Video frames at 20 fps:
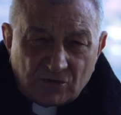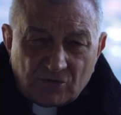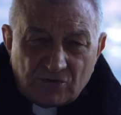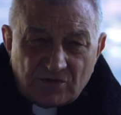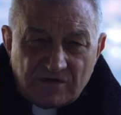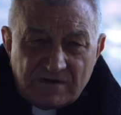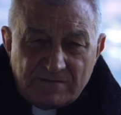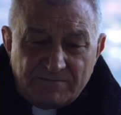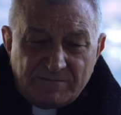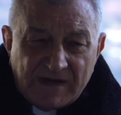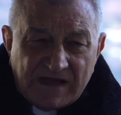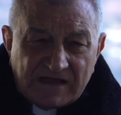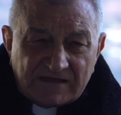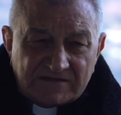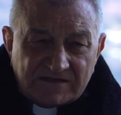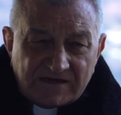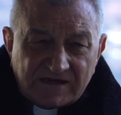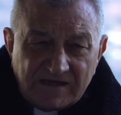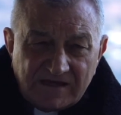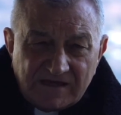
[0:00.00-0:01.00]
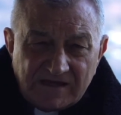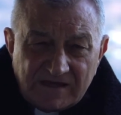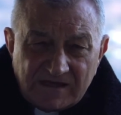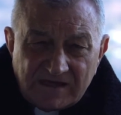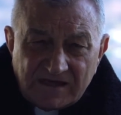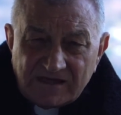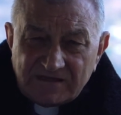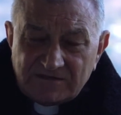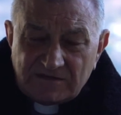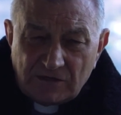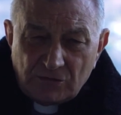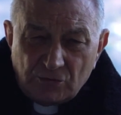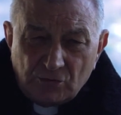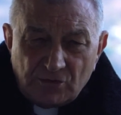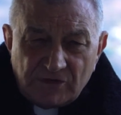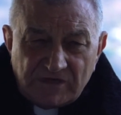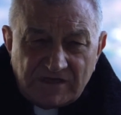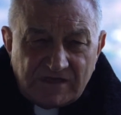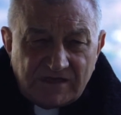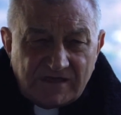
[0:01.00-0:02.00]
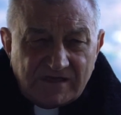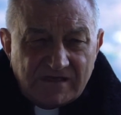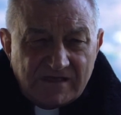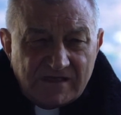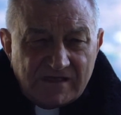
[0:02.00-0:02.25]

con il Padre e da lui